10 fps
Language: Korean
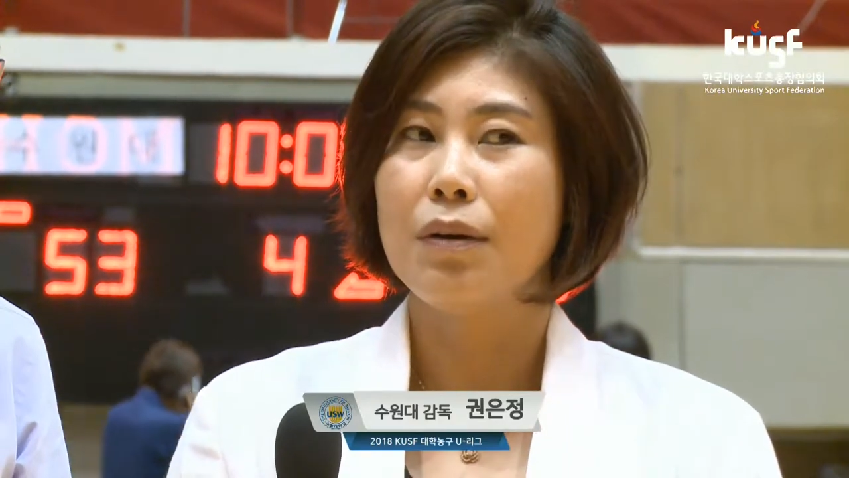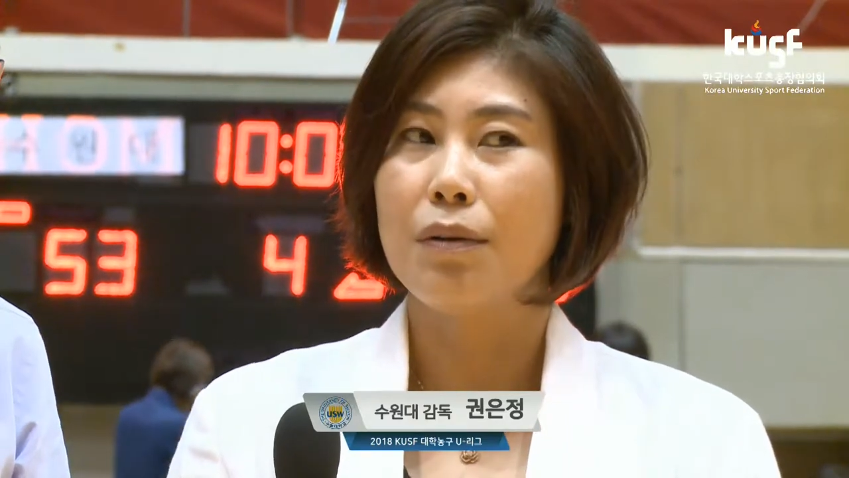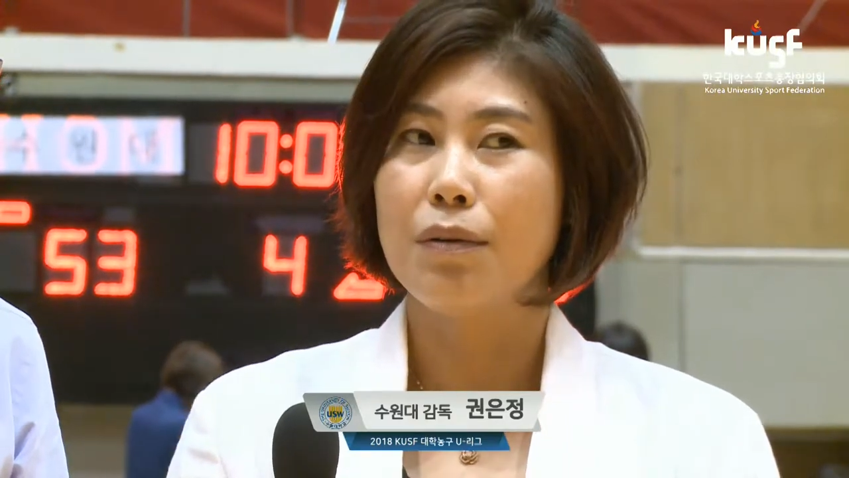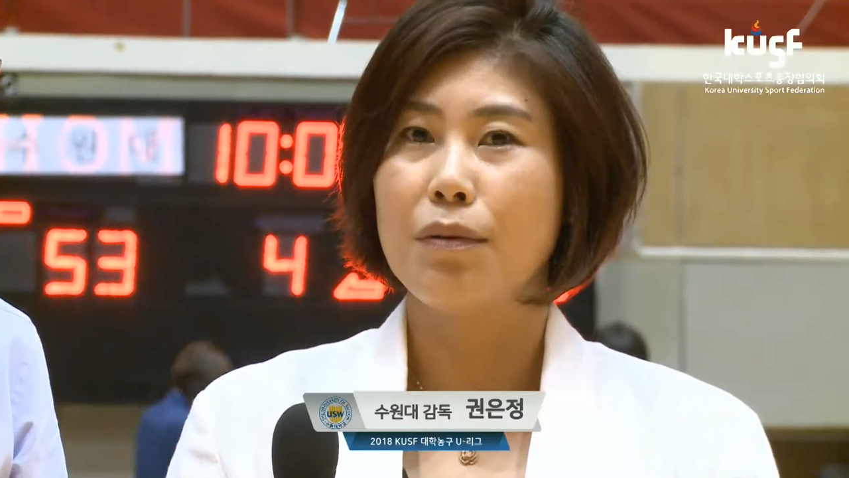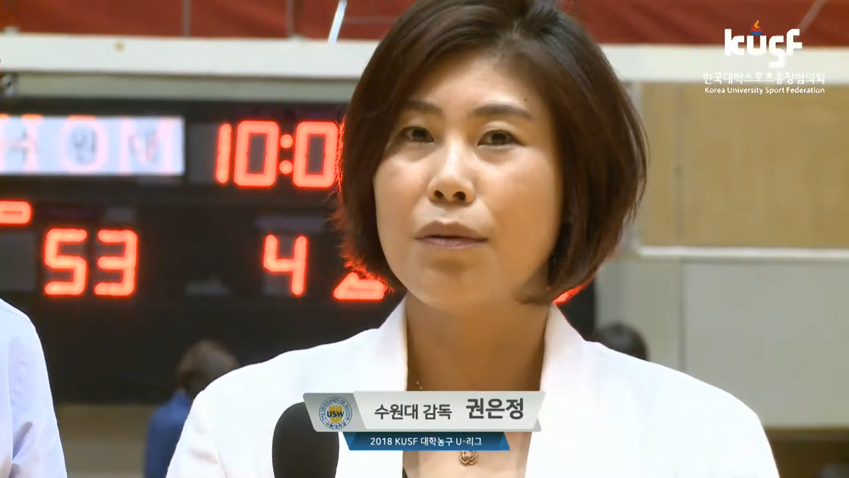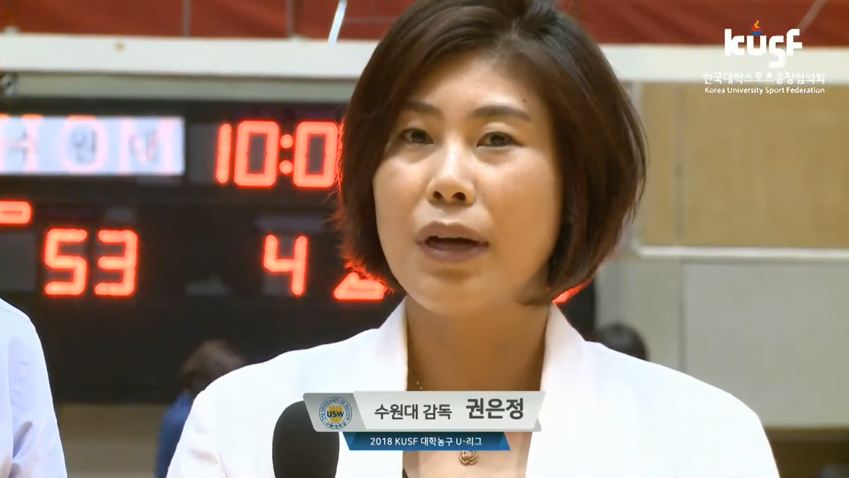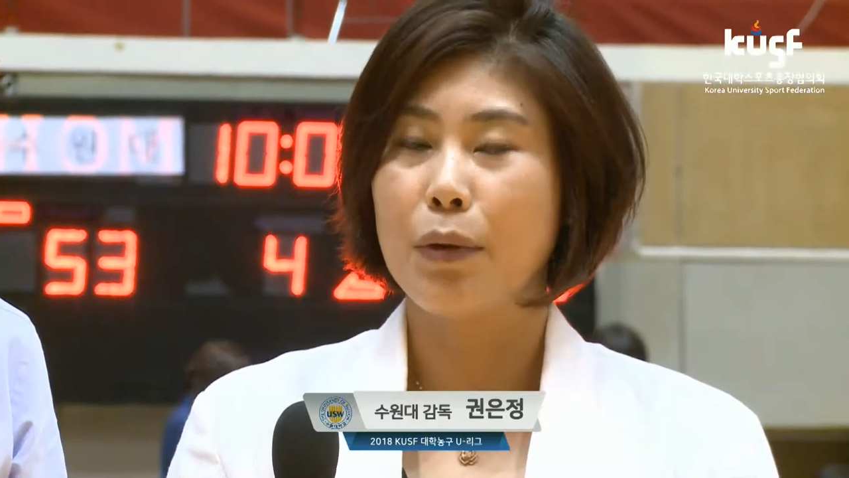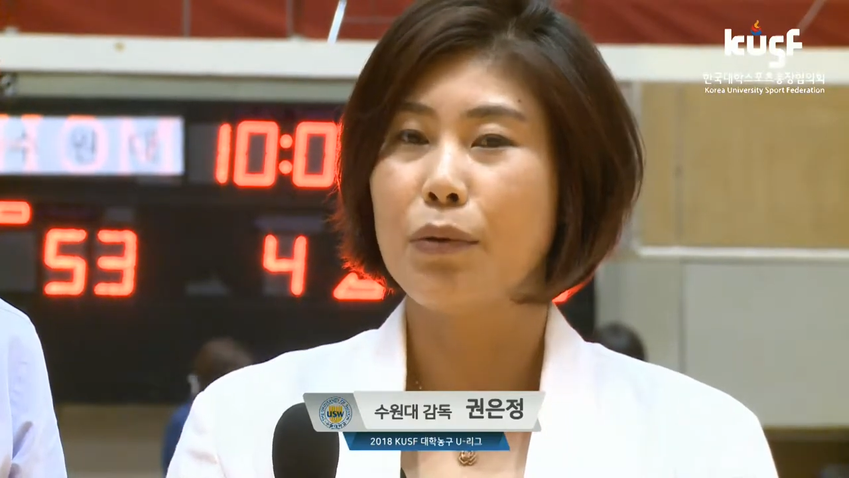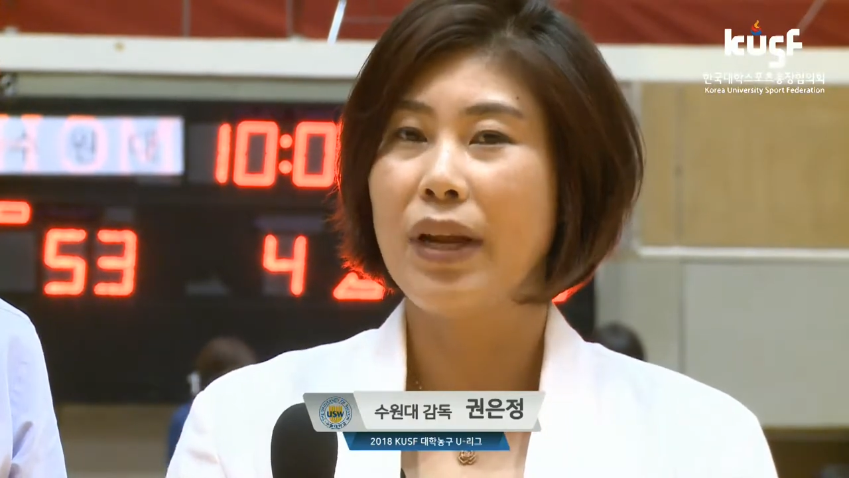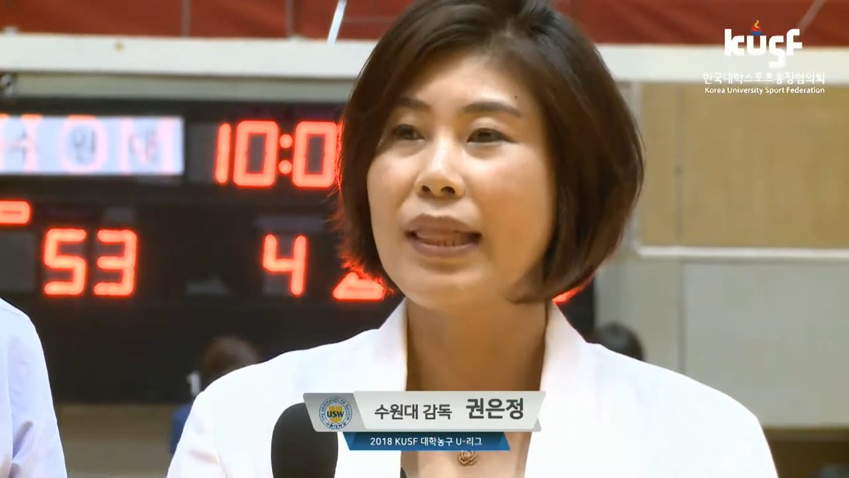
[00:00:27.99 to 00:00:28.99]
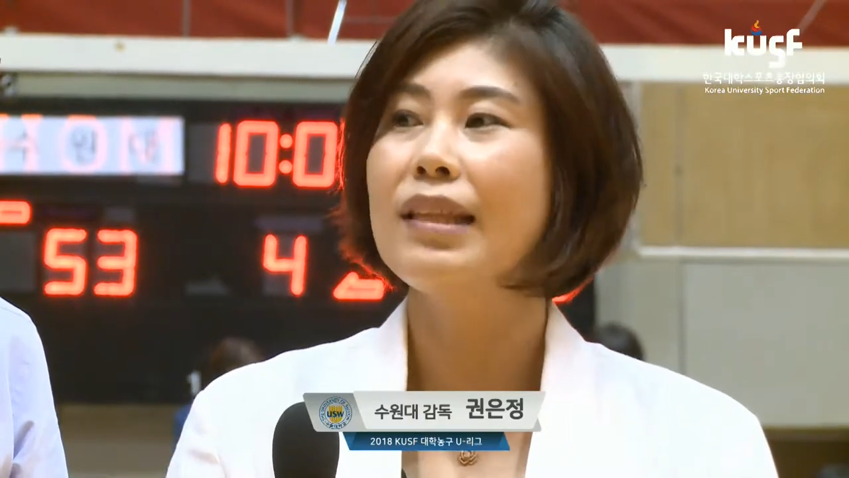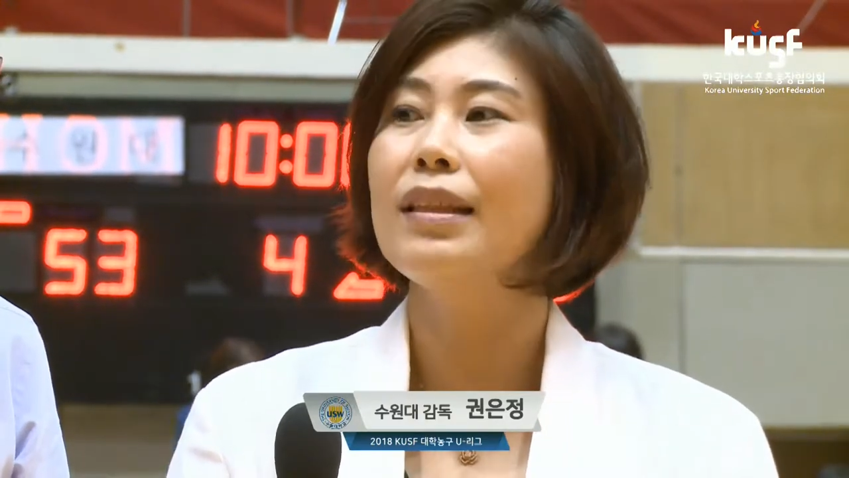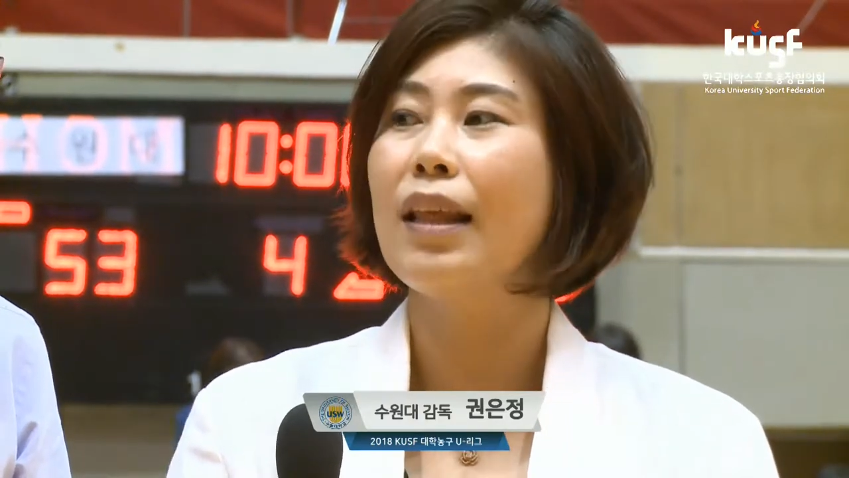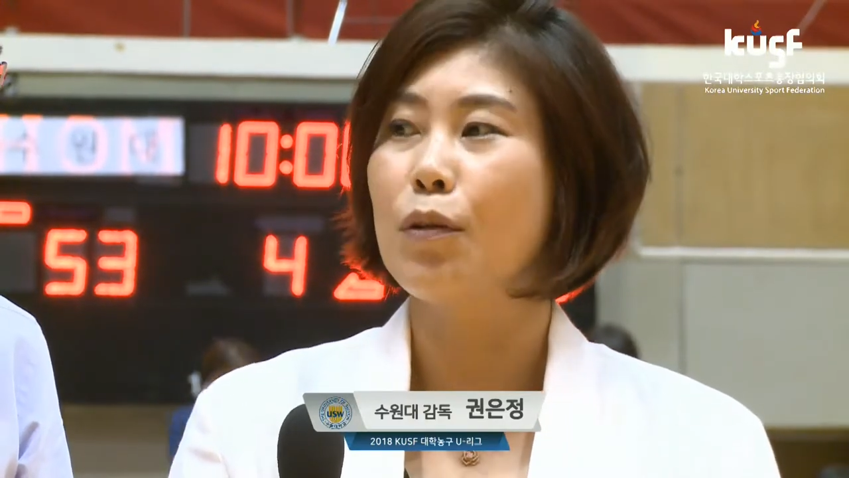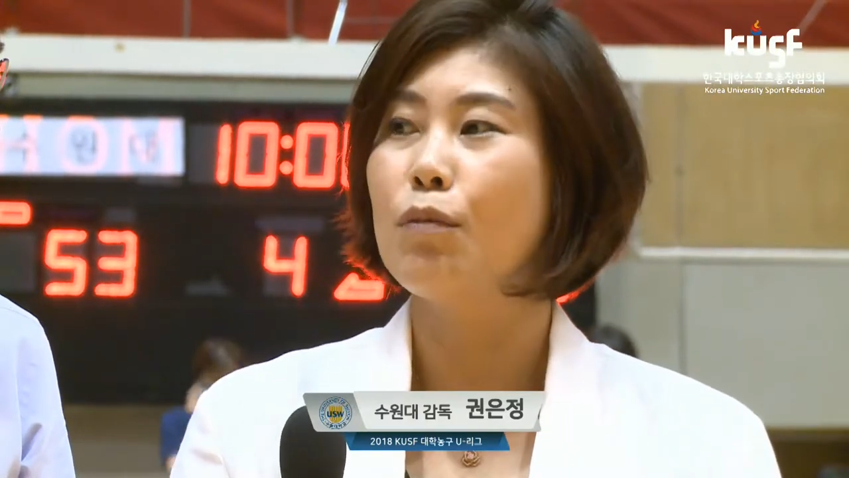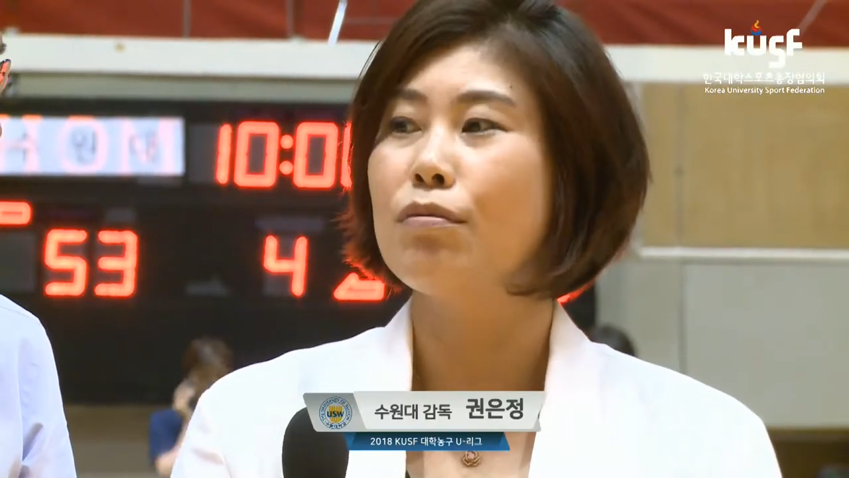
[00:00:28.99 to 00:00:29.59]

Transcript: 어, 강요를 했는데도